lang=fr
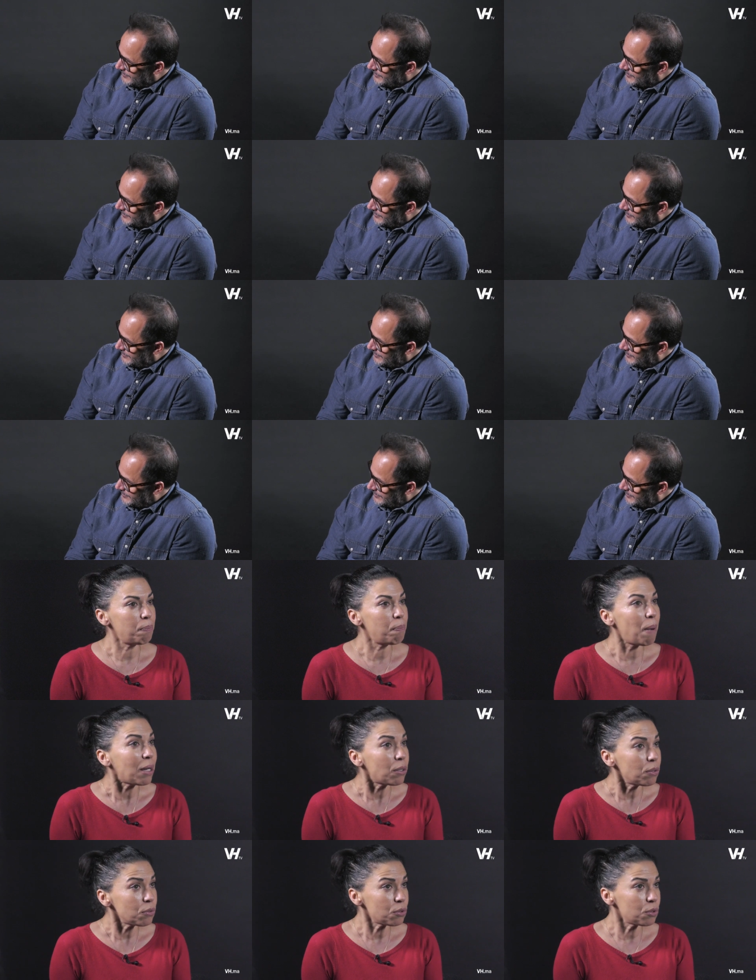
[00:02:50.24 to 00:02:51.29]
Et
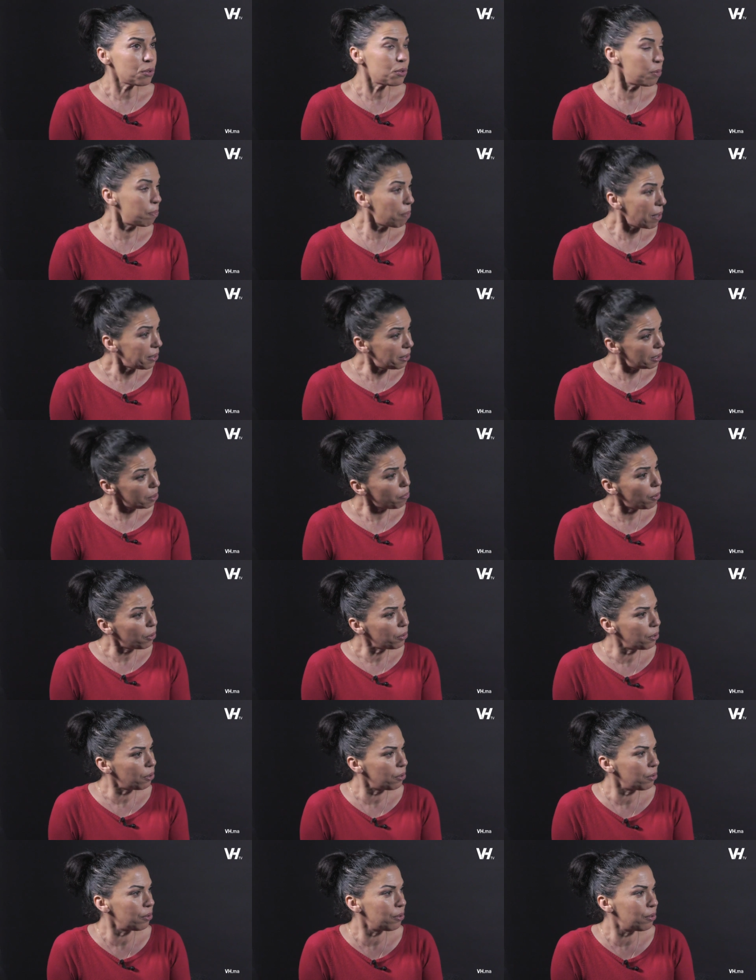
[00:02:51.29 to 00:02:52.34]
par contre, je ne suis pas
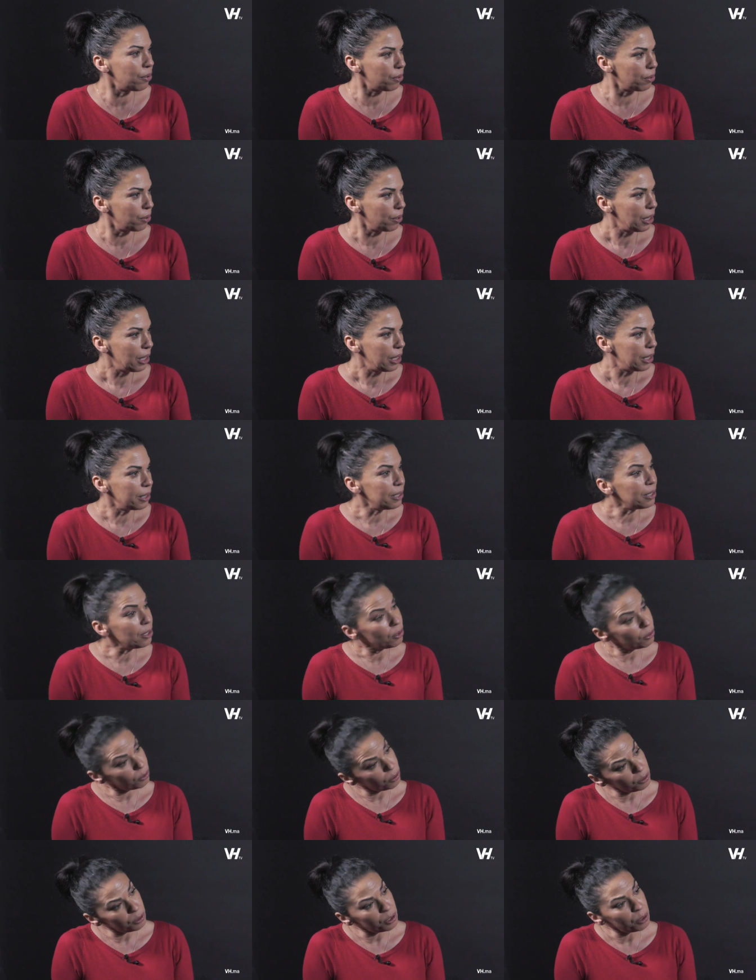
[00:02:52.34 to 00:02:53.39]
dépendante d'eux,
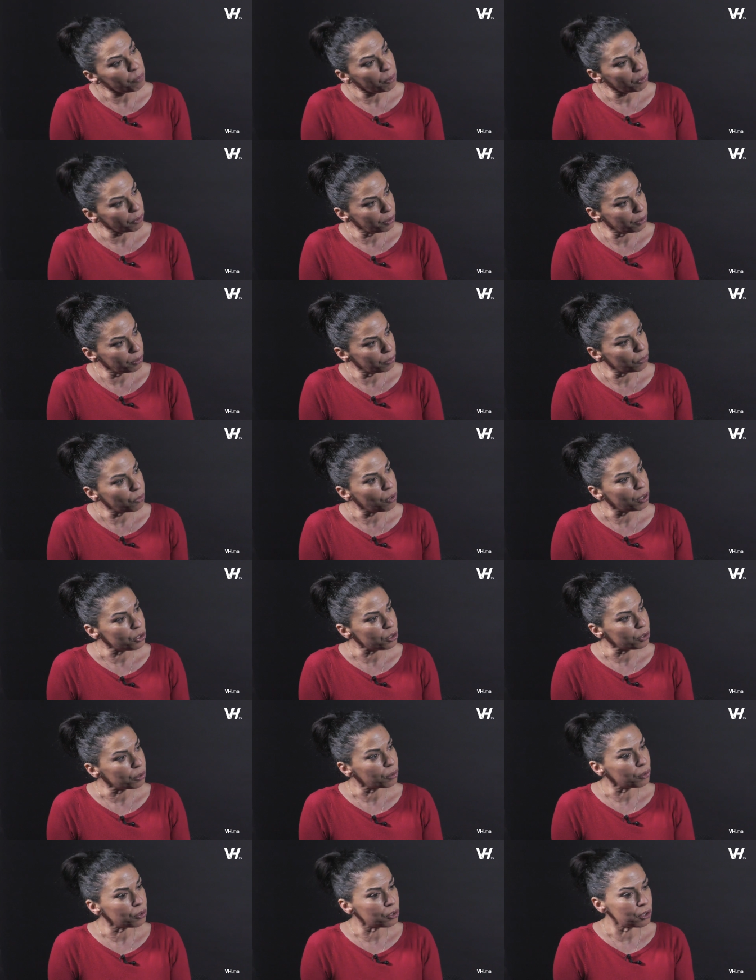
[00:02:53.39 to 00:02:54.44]
ni eux dépendants de moi.
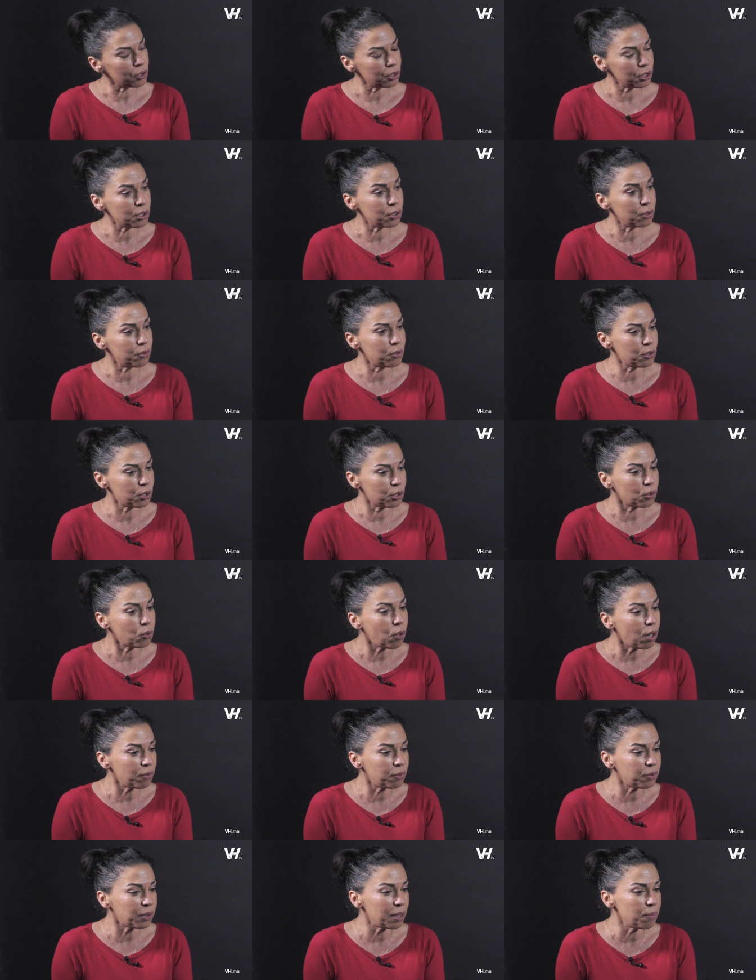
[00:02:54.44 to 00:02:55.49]
Je, je, je,
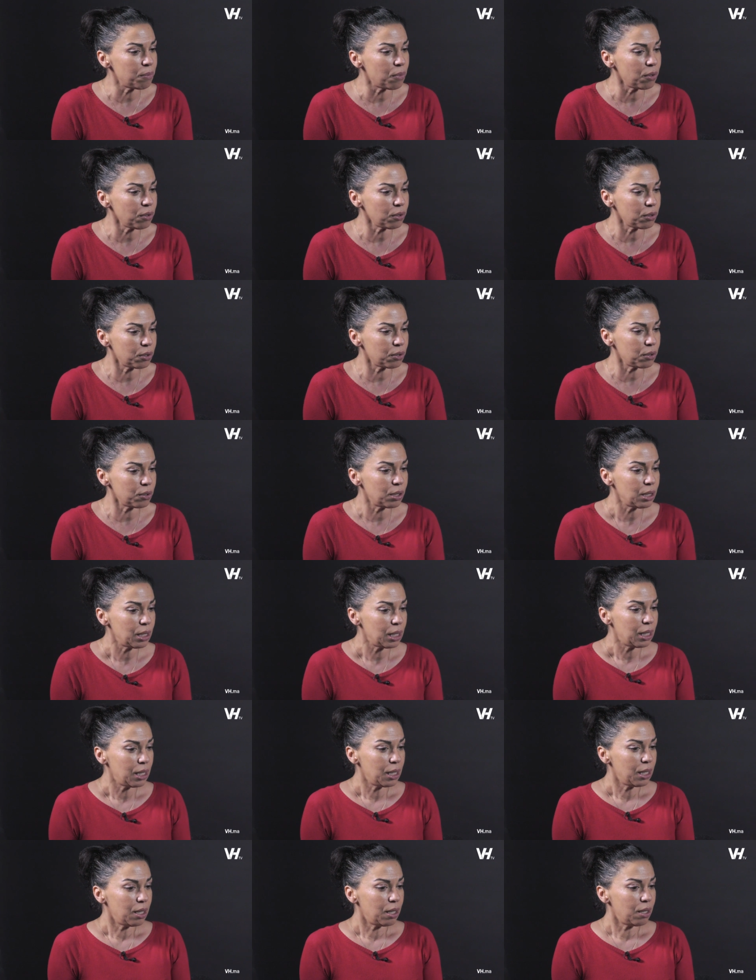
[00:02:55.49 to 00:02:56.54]
crois vraiment que
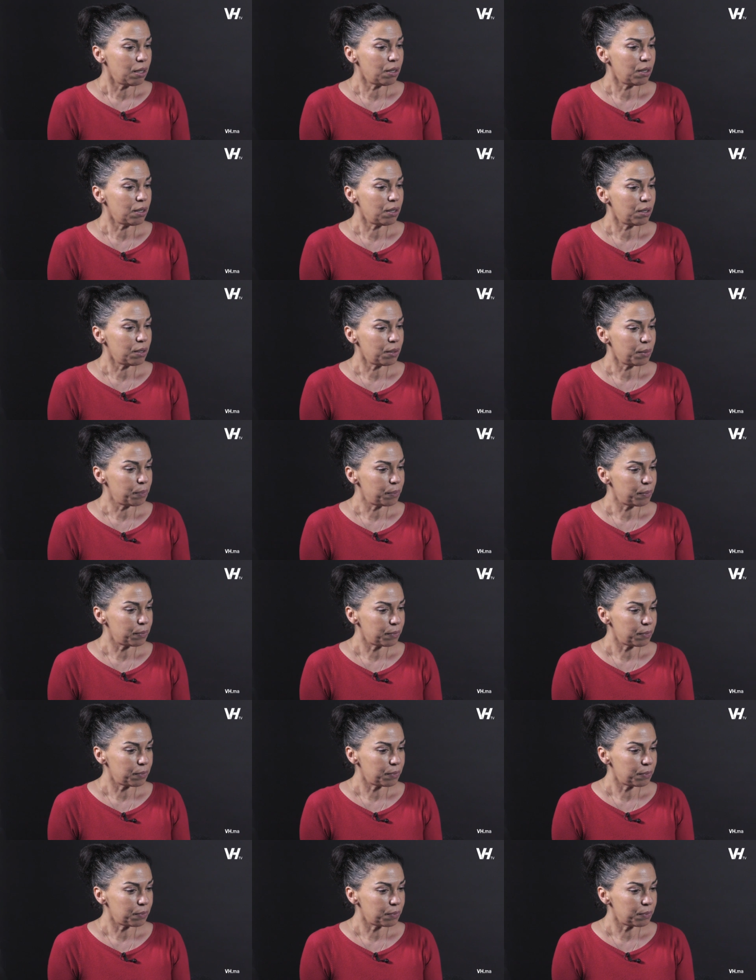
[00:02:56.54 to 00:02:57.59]
euh,
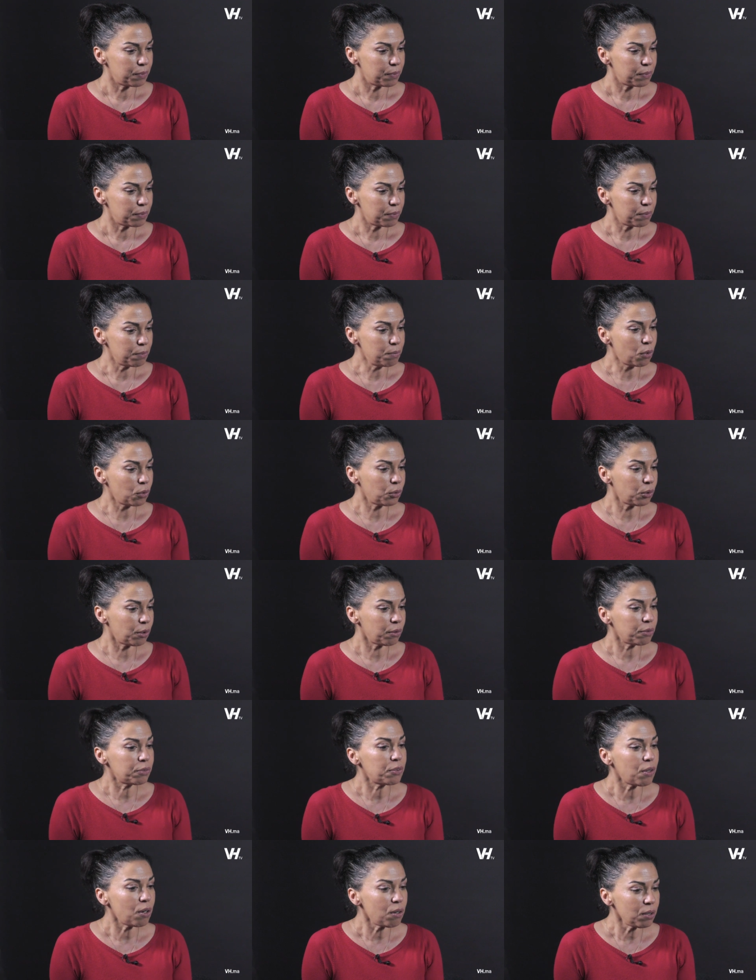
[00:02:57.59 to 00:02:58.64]
mon
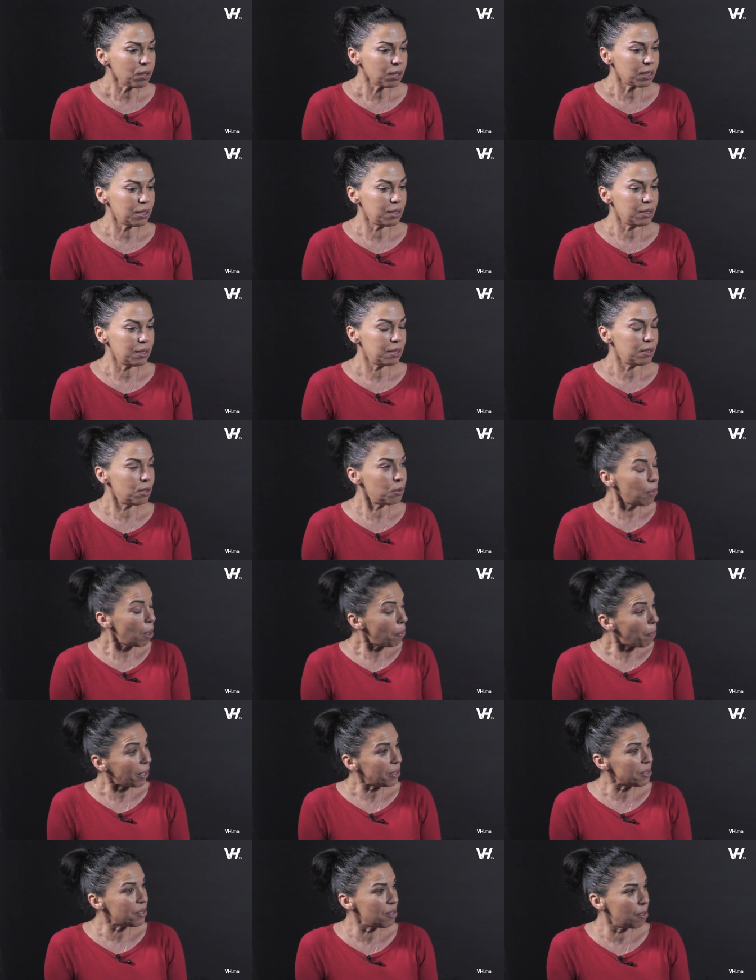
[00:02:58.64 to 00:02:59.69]
enfant ne
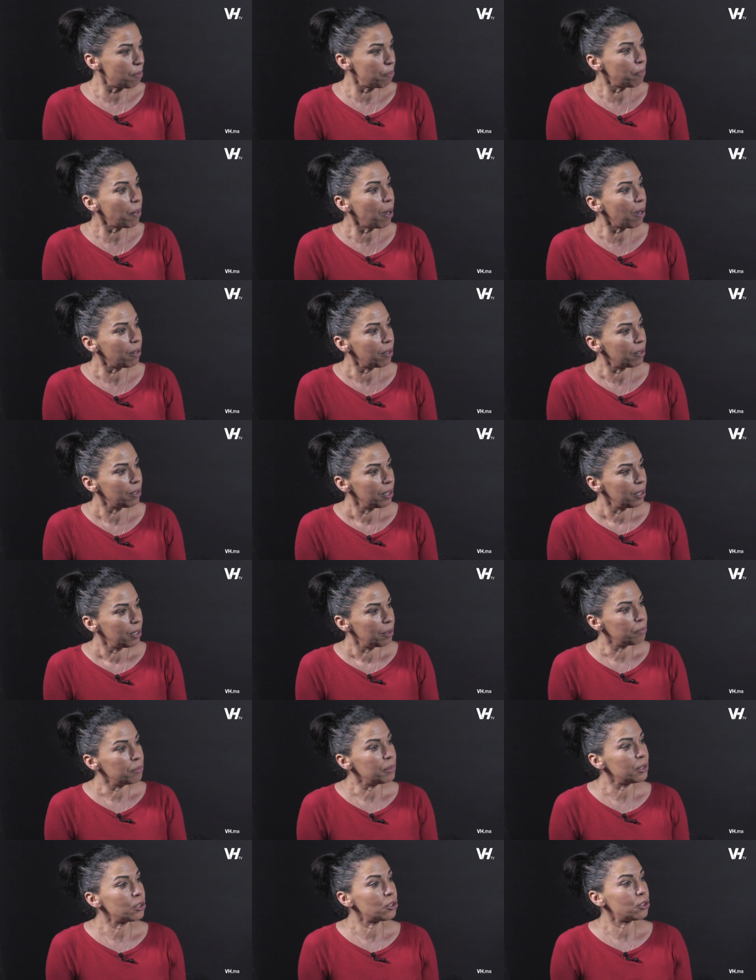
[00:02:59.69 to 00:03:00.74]
m'appartient pas,
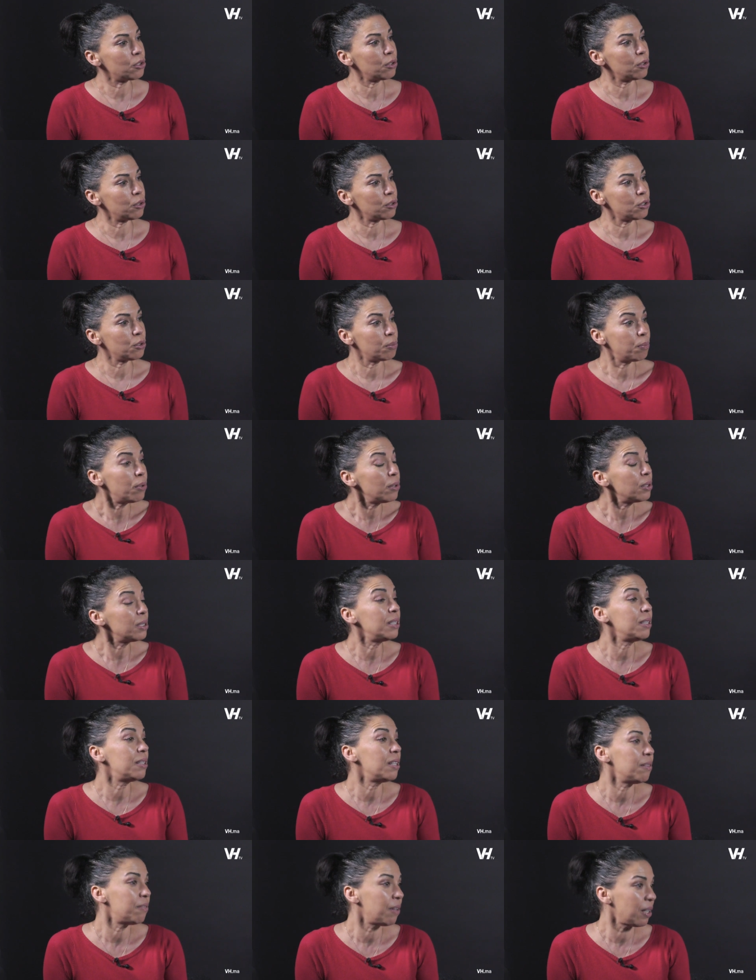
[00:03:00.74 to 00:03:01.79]
mais je, peux le
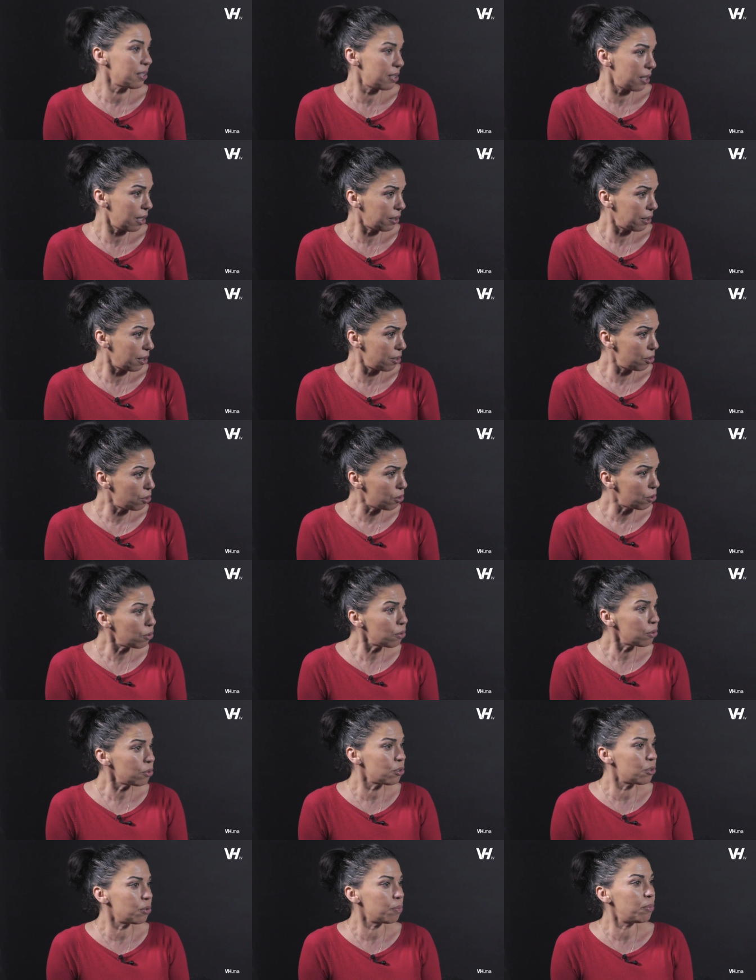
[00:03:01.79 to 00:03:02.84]
guider vers certaines
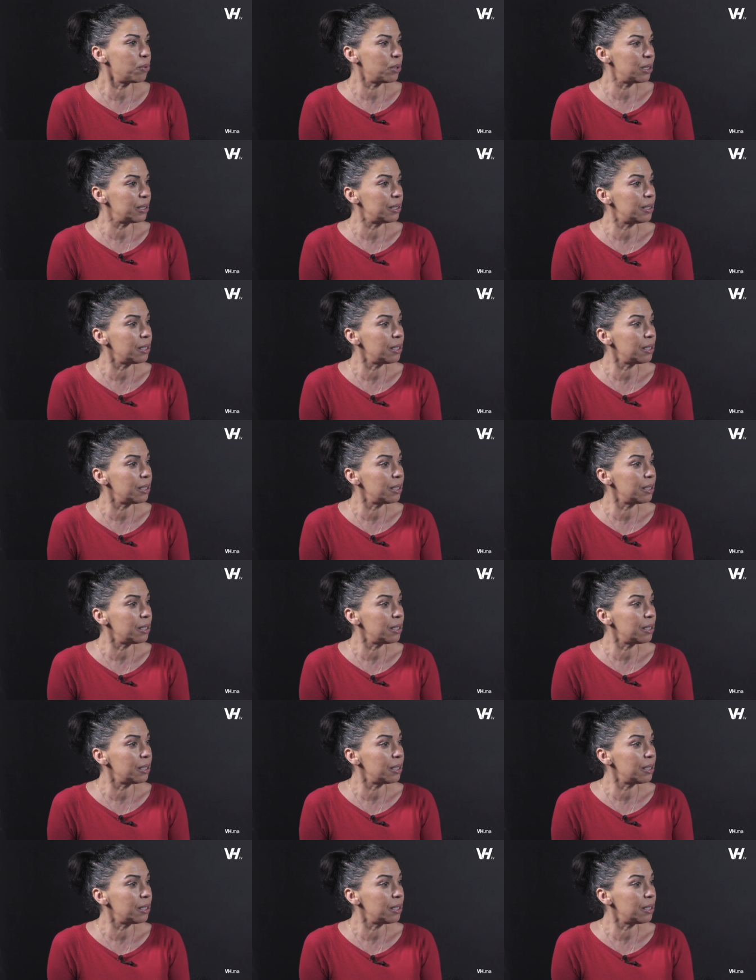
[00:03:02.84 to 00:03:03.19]
choses, je peux